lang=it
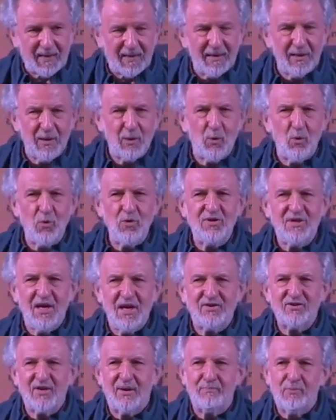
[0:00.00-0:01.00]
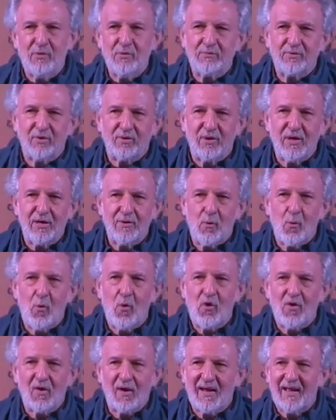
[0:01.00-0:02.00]
in cui dice appunto che il
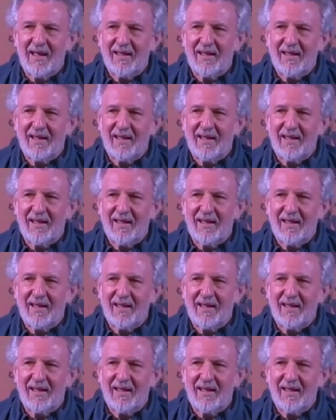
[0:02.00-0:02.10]
cuore